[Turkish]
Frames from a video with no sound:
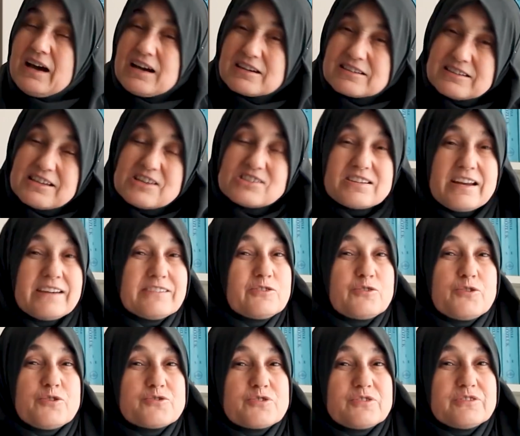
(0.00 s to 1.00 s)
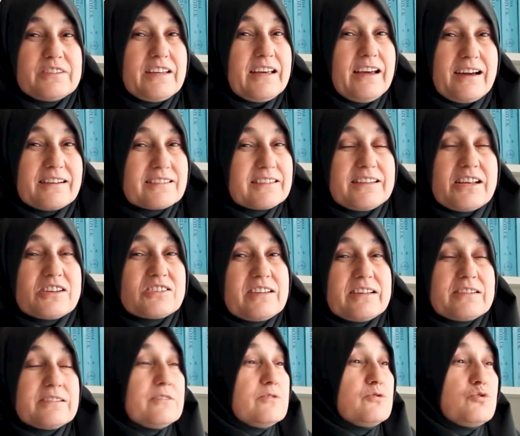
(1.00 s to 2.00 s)
Arkadaşlarının gözünde,
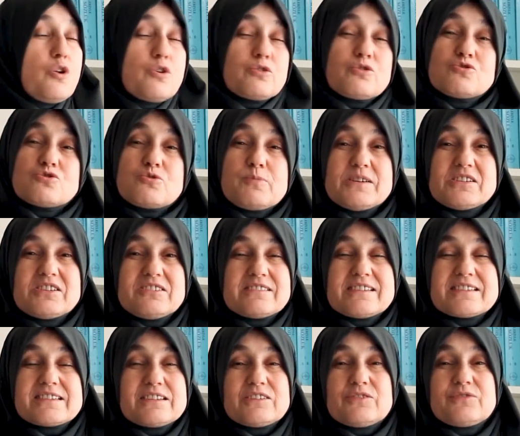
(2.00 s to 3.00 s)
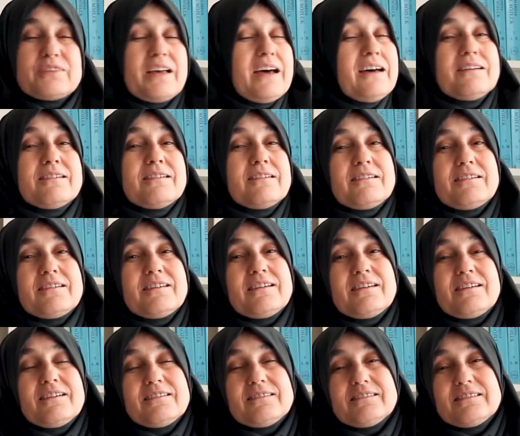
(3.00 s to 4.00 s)
arkadaşları 4. 5. sınıfta
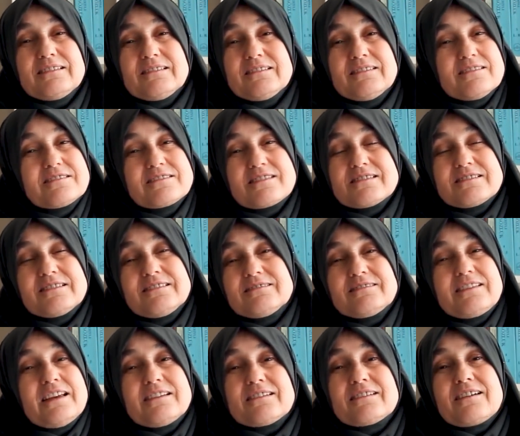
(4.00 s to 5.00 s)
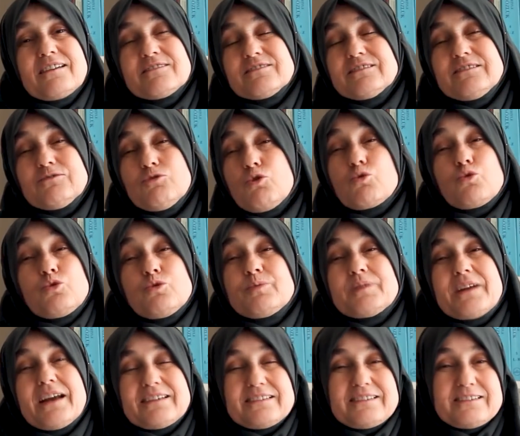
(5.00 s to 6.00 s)
e, sizin delikanlı okulu
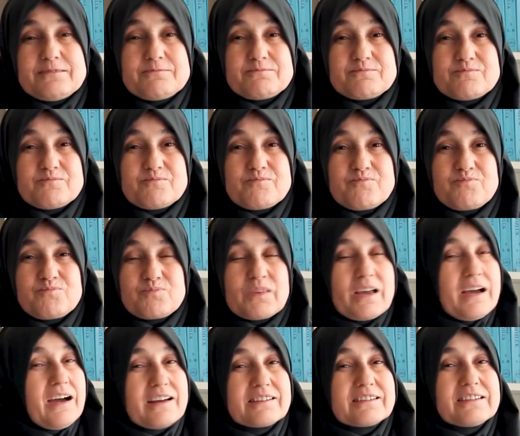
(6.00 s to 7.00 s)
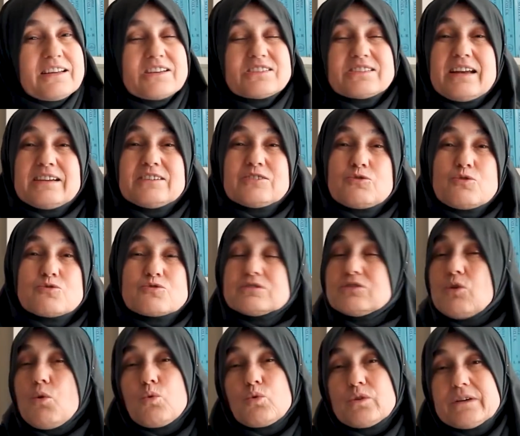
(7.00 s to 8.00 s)
bıraktı. Arkadaşlarının
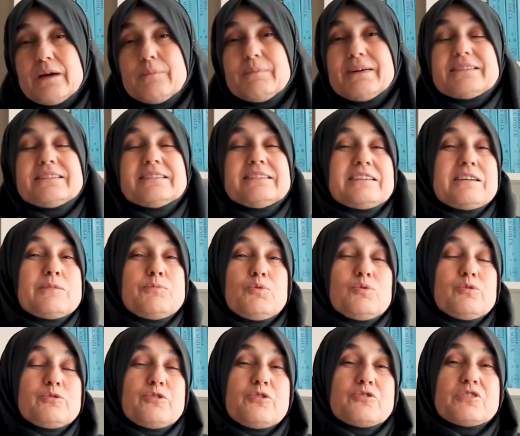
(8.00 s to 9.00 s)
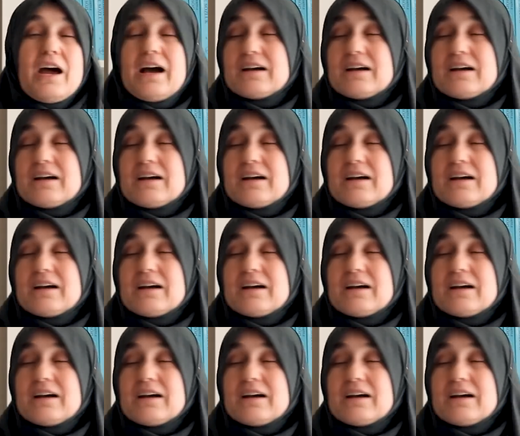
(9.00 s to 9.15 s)
gözünde okuyamadığı gibi oluyor.